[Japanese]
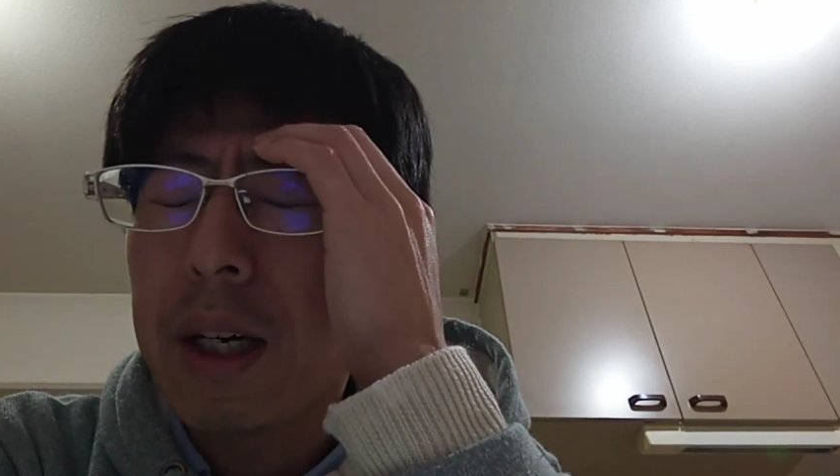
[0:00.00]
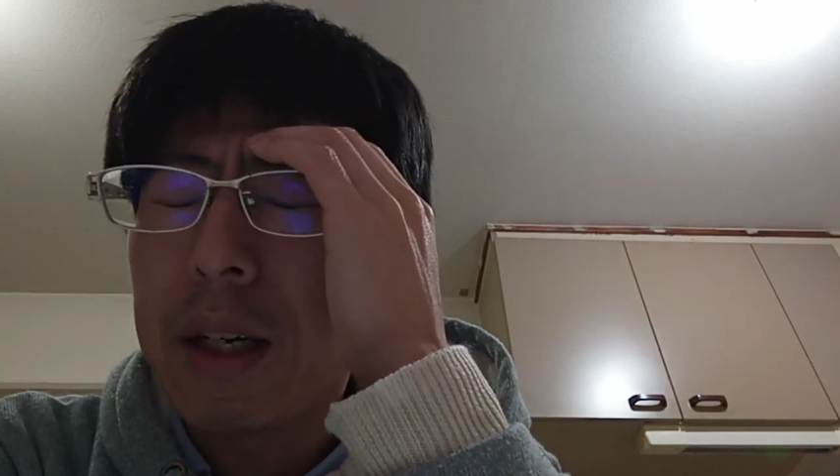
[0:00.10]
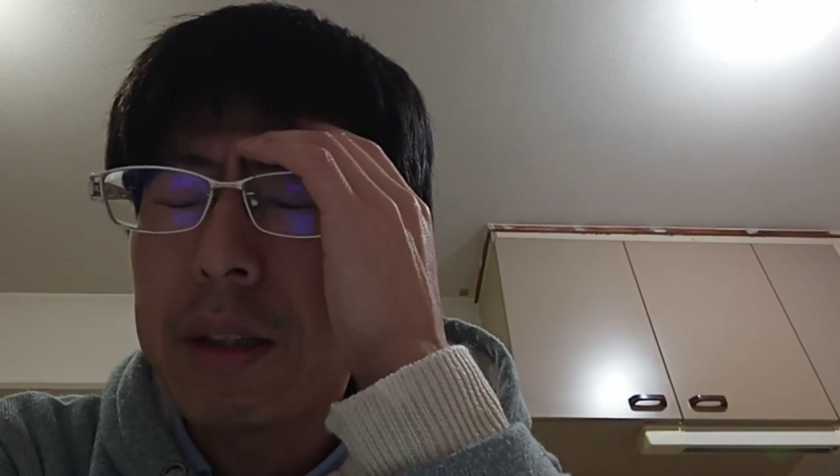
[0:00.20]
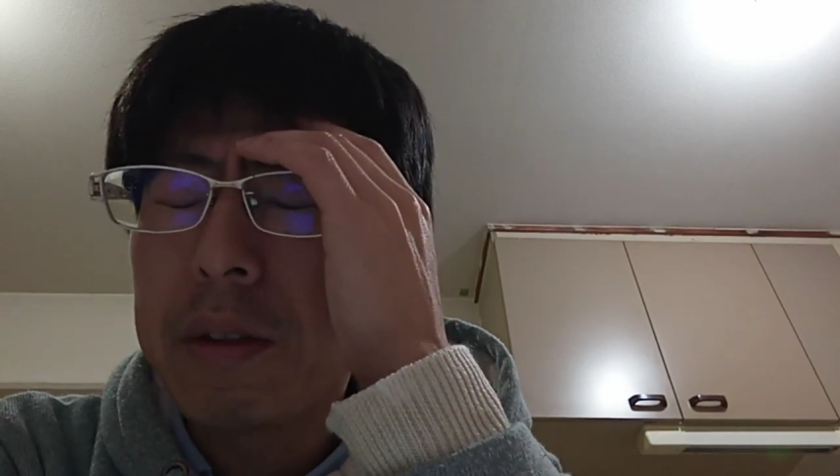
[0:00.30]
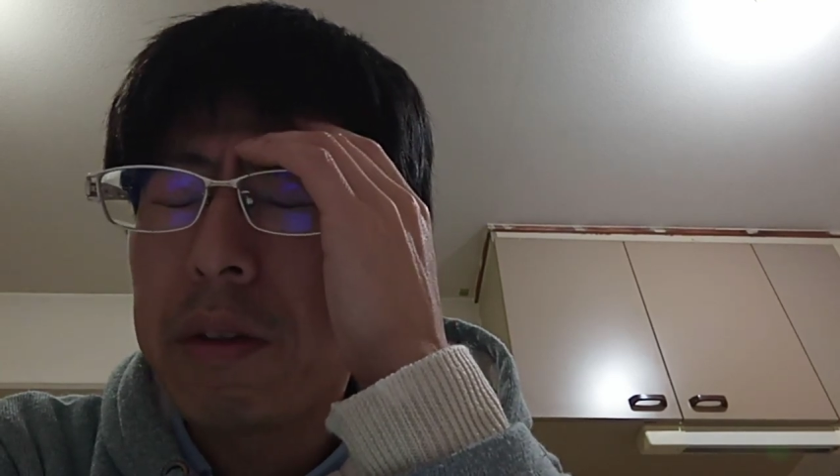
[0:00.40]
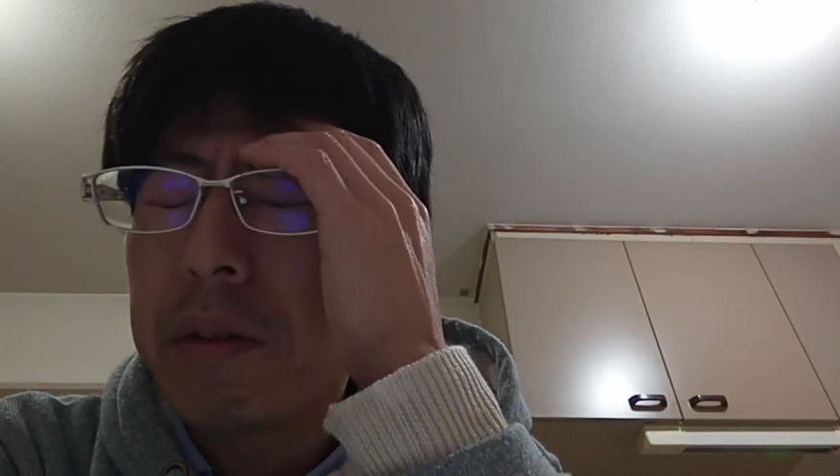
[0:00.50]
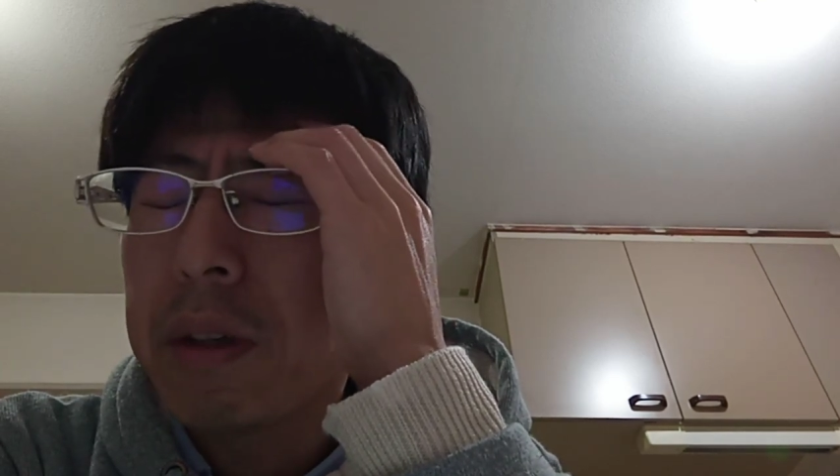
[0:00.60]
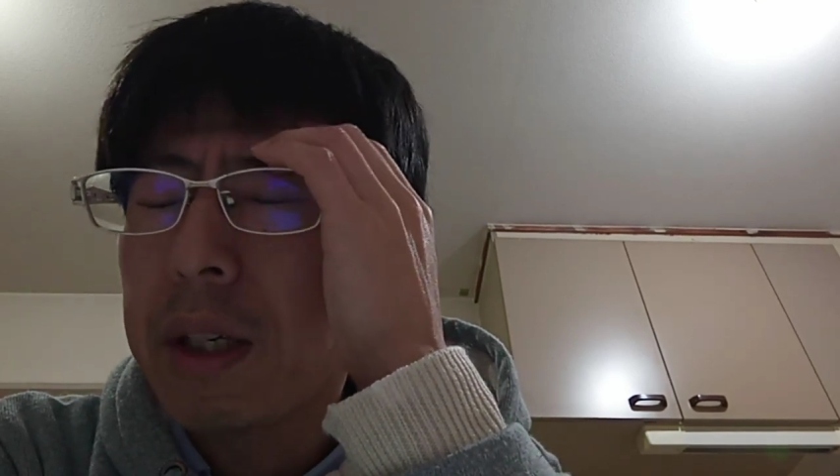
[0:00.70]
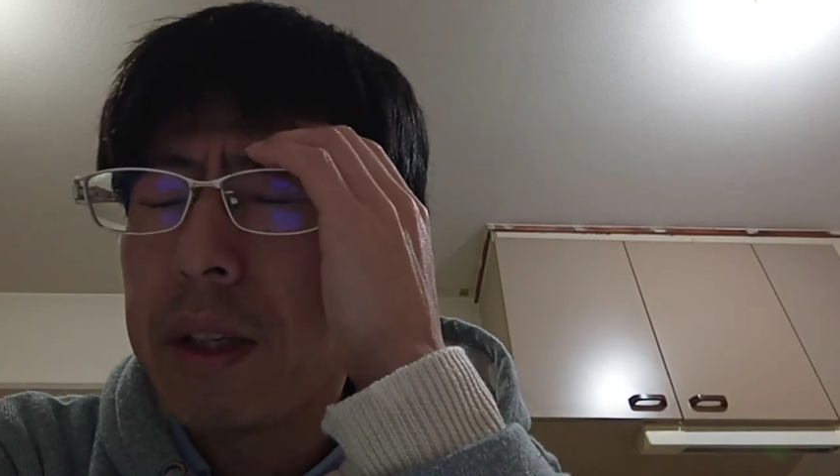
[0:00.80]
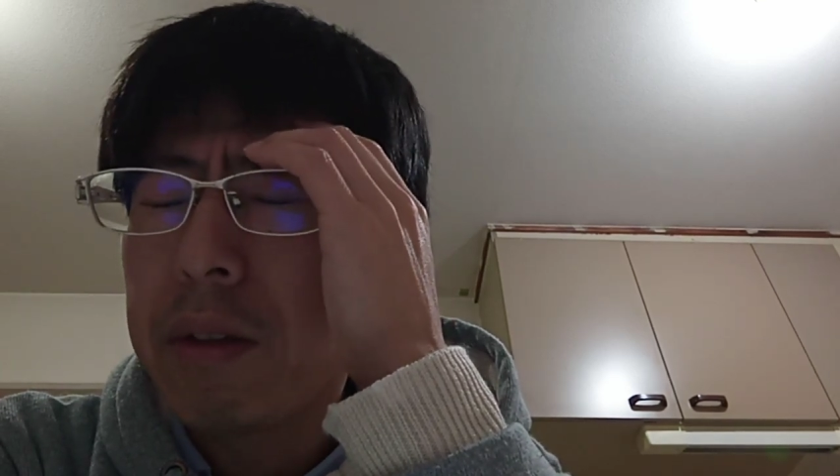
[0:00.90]
科学業
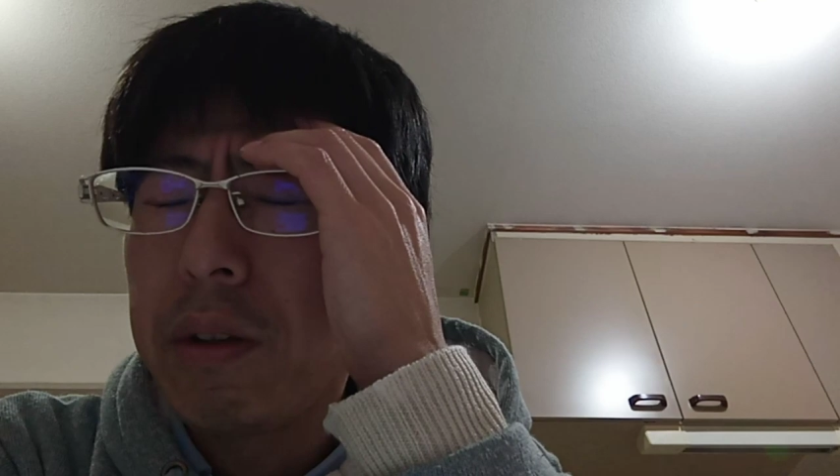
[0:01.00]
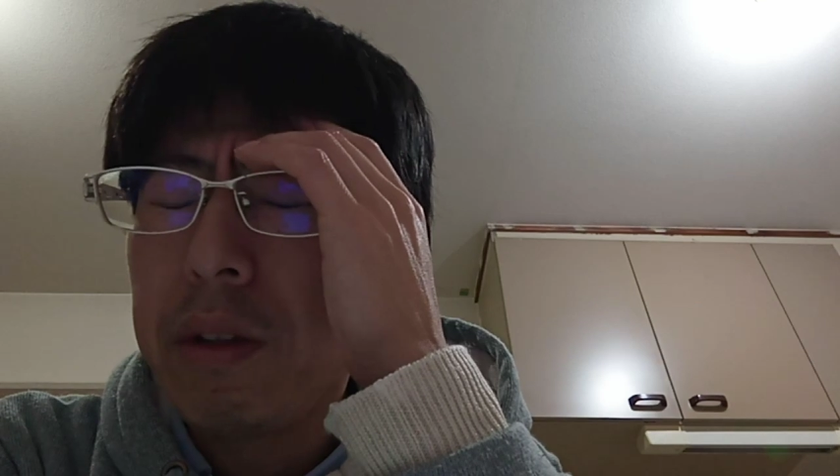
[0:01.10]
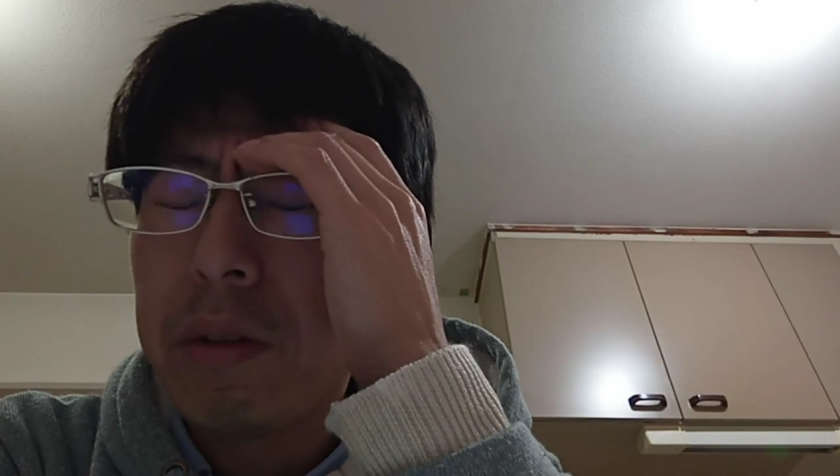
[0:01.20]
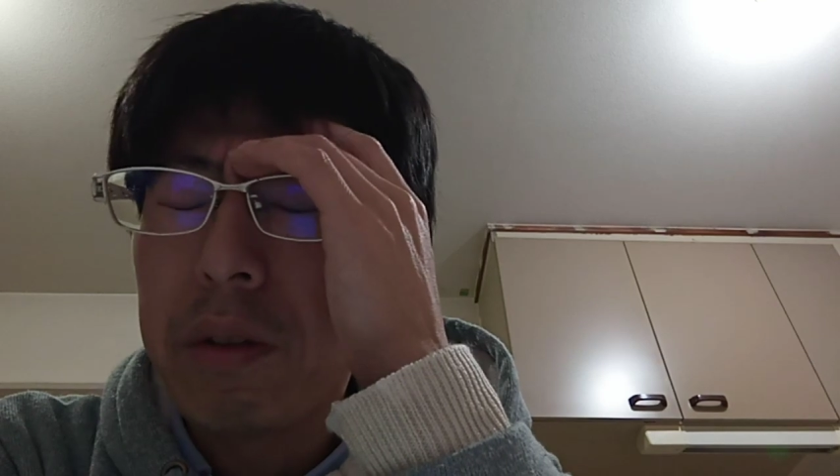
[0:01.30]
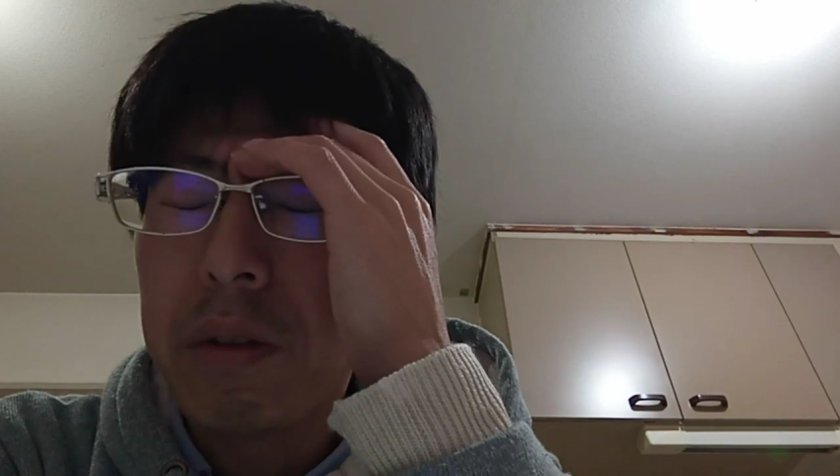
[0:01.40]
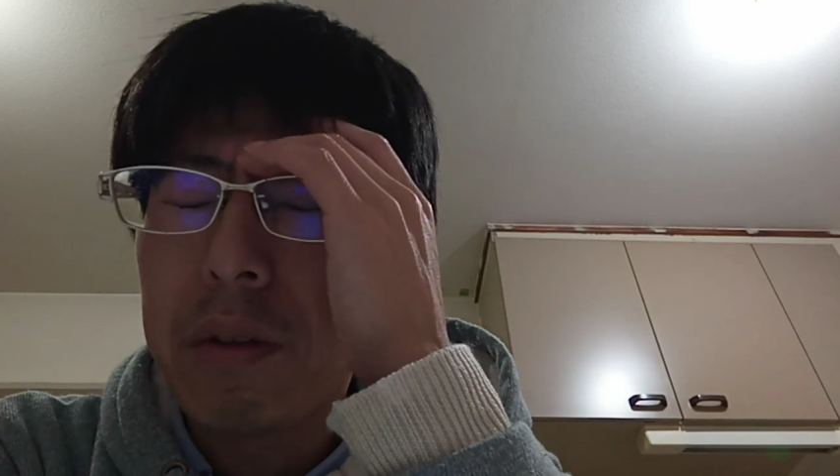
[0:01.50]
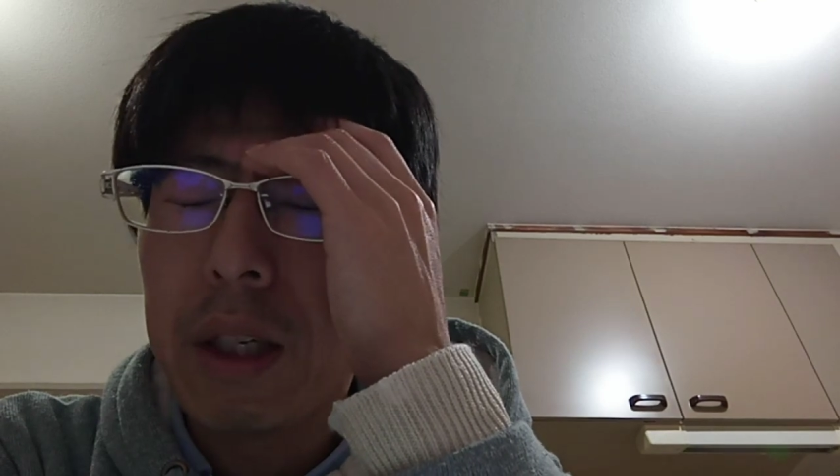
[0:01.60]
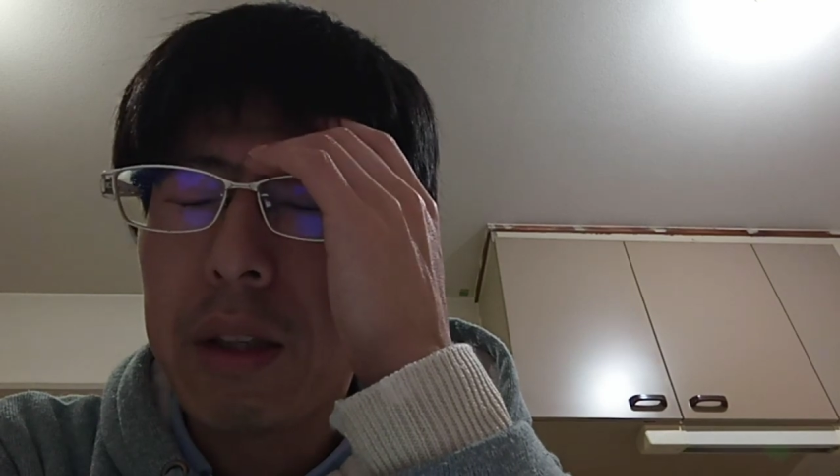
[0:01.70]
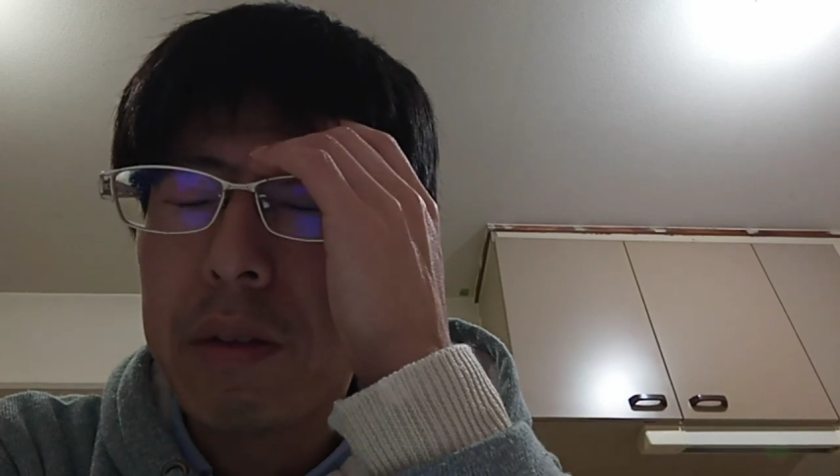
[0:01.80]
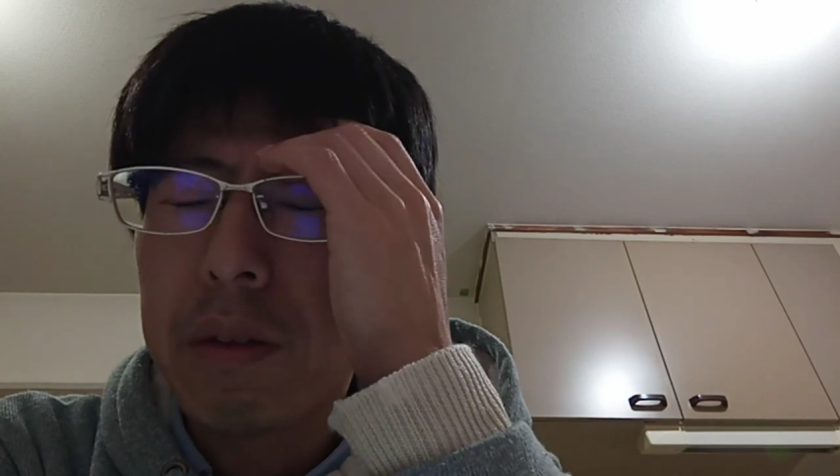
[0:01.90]
界と医療業
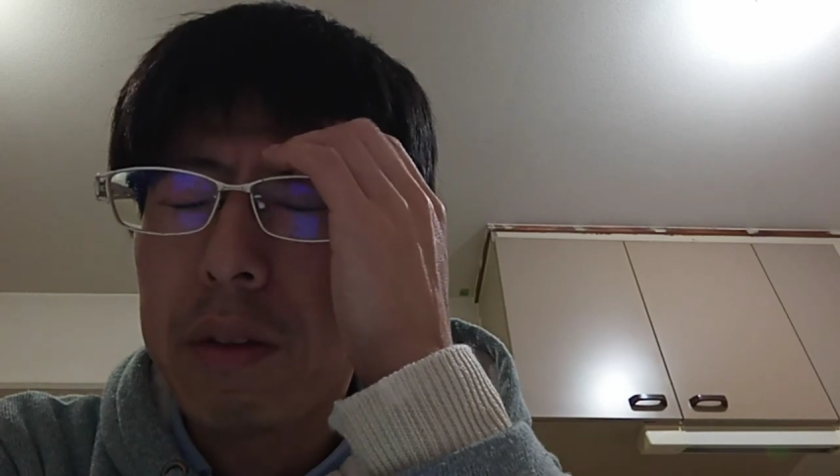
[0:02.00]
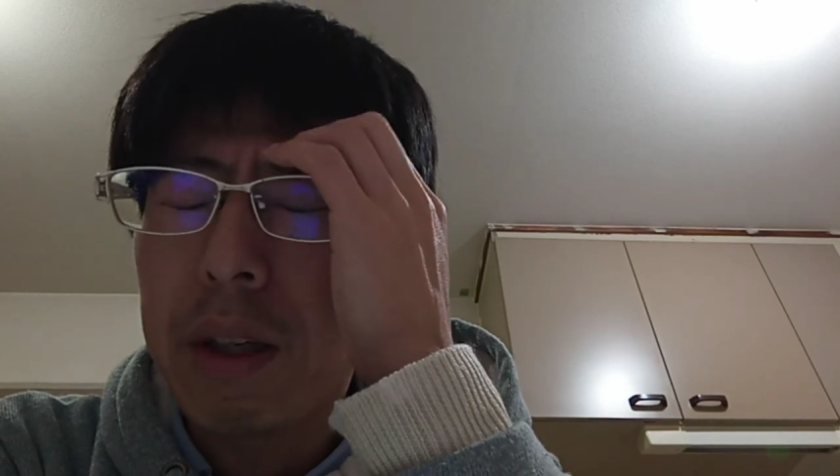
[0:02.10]
界と、